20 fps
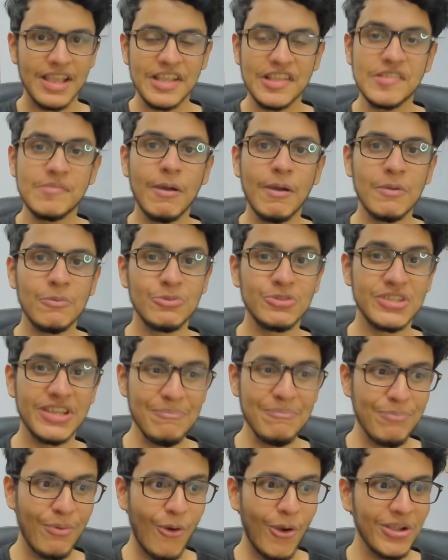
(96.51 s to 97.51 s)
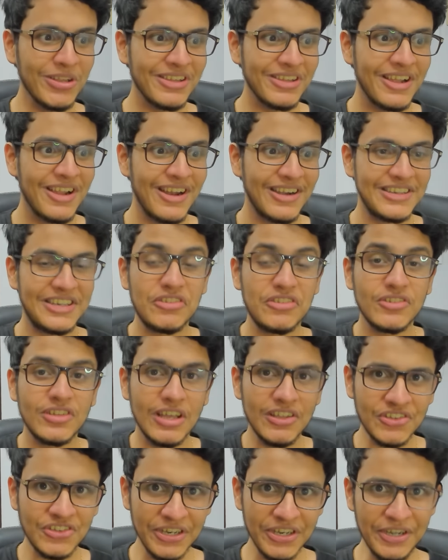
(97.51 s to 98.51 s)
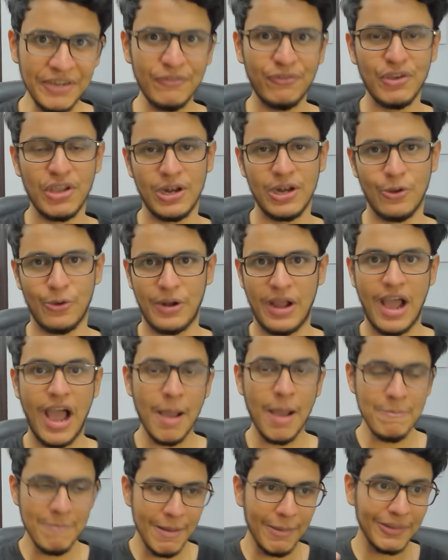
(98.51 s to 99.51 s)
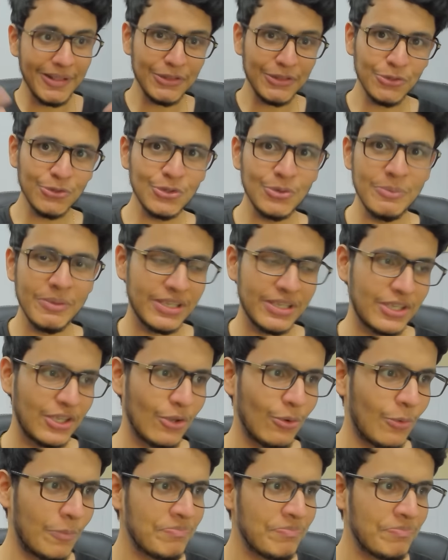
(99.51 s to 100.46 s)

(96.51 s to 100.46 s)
इस बार मुझे बहुत डिस्गस्टेड फील हो रहा अब मैं बताता हूं तुम्हें क्यों